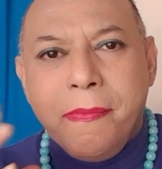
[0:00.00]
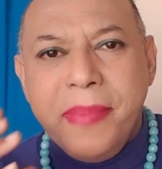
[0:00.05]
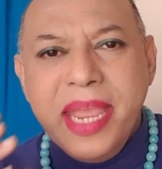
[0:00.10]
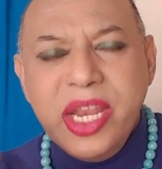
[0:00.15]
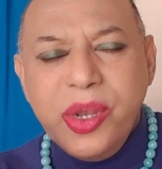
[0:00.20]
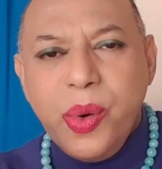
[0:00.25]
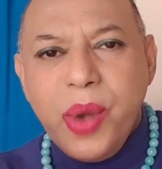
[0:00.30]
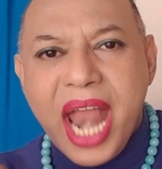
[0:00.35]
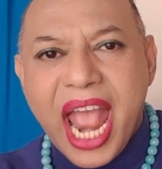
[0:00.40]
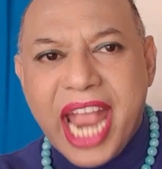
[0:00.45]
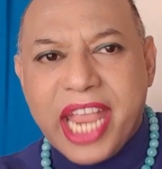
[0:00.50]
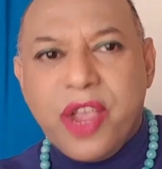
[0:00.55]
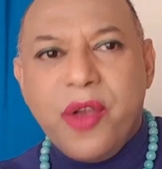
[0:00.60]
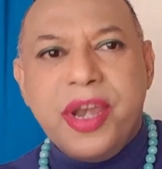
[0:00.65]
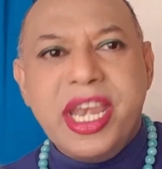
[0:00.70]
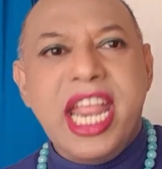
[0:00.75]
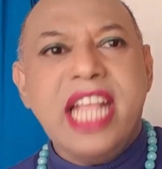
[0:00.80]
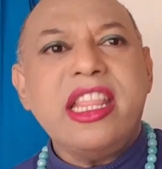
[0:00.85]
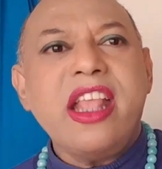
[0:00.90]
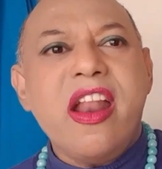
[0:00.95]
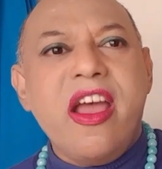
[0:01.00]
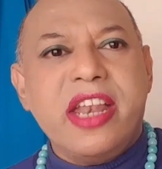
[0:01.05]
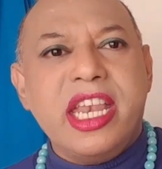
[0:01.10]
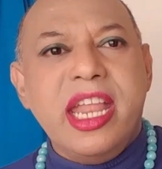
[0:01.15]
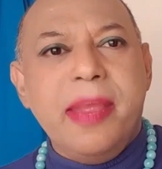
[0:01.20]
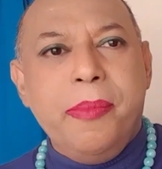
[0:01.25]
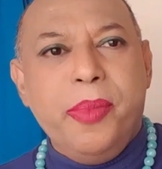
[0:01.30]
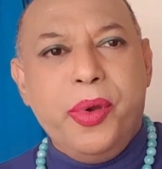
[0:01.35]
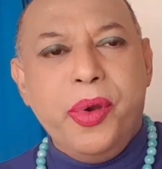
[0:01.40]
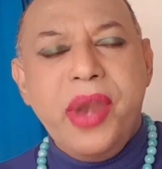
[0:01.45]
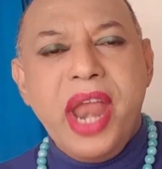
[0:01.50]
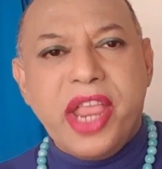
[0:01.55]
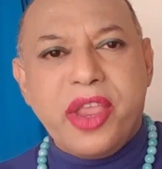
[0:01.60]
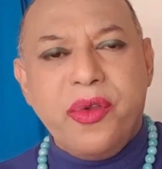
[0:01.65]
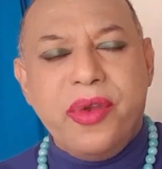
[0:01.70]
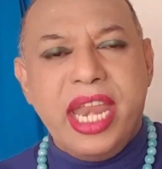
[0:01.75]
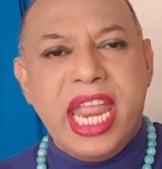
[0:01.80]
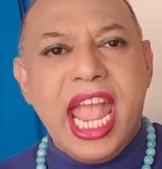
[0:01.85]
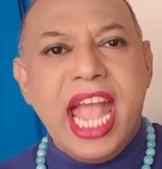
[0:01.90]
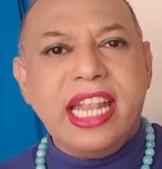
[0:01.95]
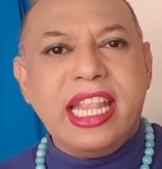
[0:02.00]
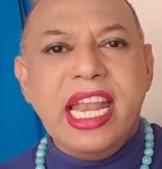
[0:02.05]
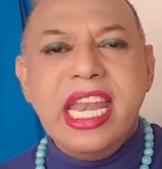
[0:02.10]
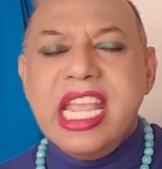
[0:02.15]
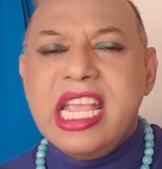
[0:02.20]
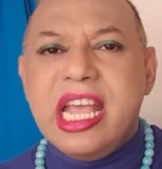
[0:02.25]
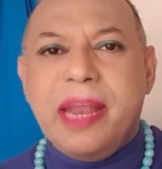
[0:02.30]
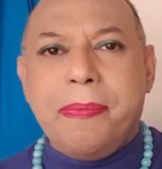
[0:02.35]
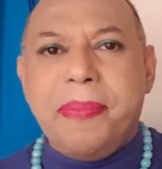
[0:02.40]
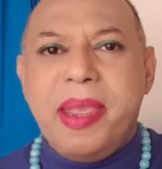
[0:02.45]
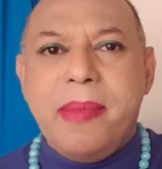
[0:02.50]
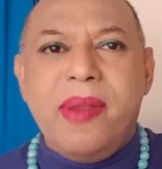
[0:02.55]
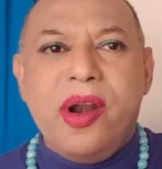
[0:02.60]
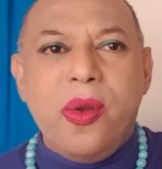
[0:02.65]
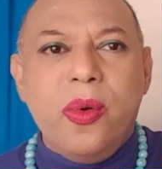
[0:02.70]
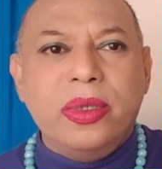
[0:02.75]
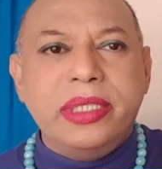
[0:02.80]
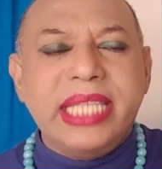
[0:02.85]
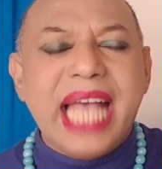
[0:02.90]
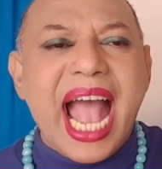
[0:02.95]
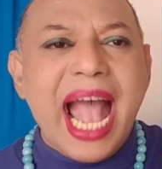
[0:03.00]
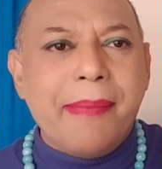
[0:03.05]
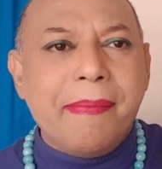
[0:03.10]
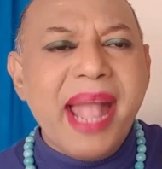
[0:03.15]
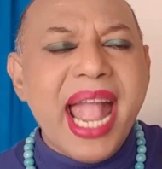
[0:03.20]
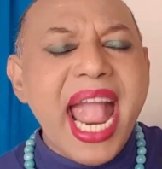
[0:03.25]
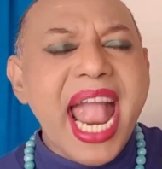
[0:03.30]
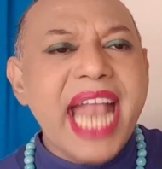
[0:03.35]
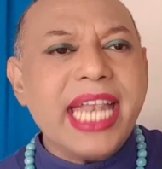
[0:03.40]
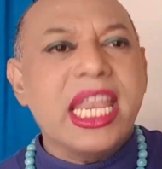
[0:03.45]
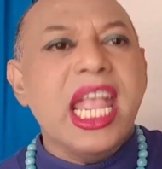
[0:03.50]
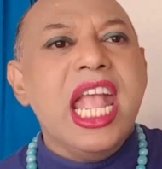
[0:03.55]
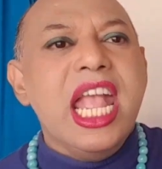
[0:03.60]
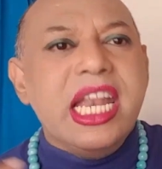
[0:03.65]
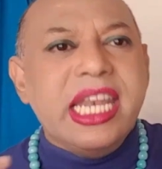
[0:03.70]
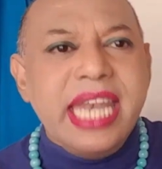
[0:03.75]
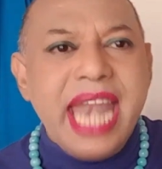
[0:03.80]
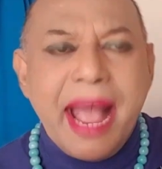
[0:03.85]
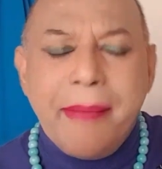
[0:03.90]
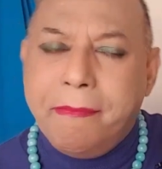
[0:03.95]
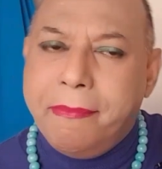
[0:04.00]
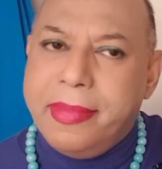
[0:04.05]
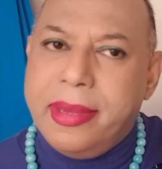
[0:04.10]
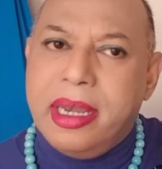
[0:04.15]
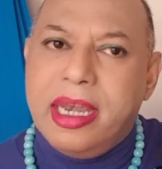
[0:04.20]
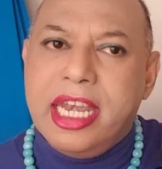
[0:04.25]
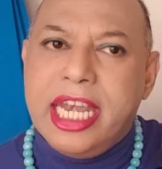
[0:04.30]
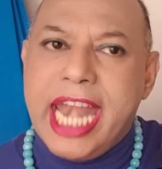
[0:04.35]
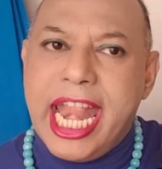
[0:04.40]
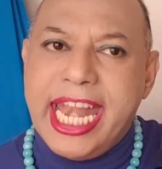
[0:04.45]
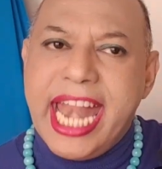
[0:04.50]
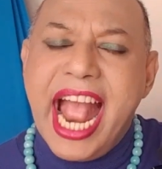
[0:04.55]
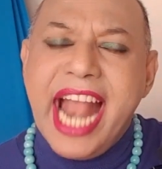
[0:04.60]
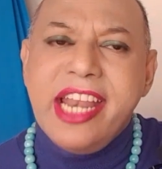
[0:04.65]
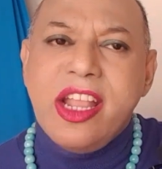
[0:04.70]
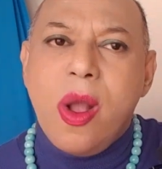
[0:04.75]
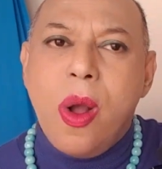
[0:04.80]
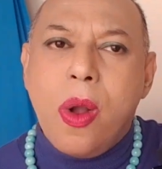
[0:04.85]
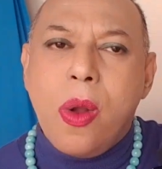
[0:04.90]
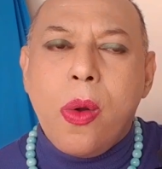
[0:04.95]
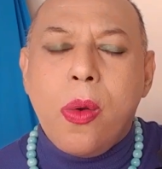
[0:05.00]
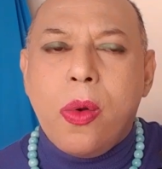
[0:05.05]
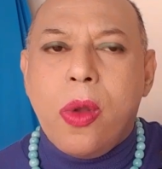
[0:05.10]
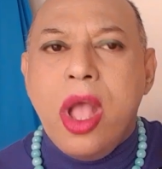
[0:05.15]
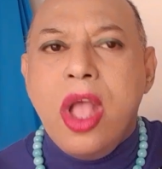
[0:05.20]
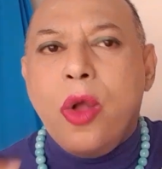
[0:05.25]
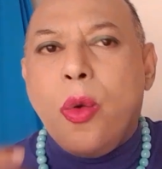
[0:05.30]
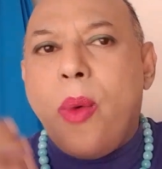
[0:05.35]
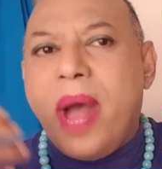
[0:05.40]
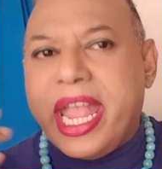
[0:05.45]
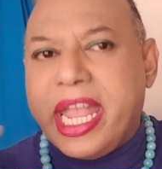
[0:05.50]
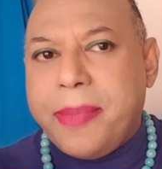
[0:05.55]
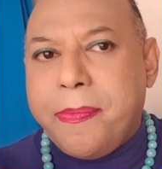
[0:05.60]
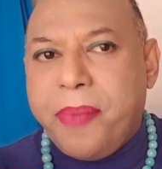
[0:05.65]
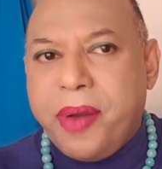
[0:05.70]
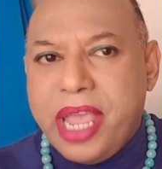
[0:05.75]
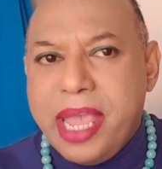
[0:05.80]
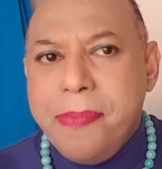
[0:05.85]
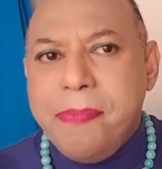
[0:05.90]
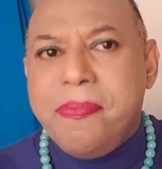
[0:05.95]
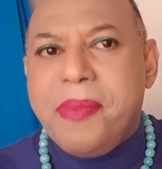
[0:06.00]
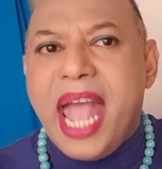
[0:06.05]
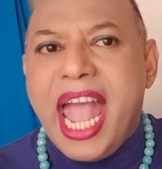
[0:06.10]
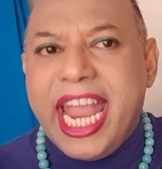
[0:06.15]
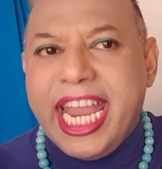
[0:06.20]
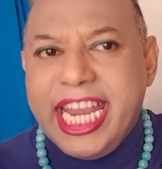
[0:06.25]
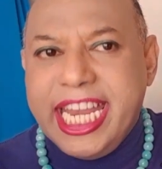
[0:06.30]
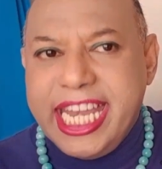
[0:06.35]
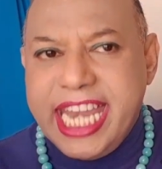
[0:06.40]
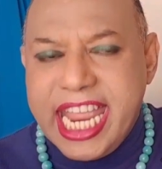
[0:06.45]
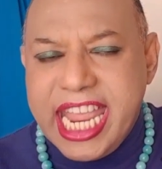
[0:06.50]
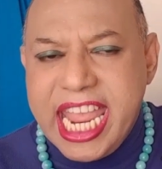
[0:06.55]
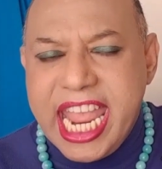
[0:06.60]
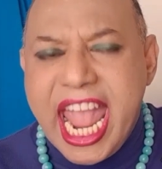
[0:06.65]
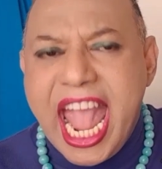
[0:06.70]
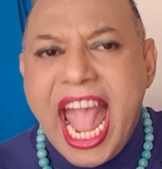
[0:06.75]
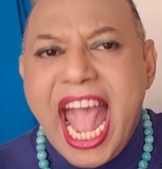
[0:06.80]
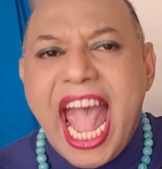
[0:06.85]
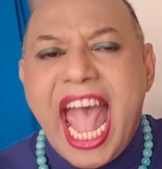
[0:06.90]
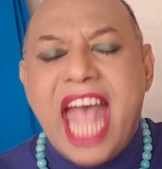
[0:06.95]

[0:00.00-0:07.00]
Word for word: มิถุนายนนี้ตลอดเดือนมิถุนายนนี้ท่านที่เกิดปีมะโรงสามารถนำในด้านของ ไหวพริบไอเดีย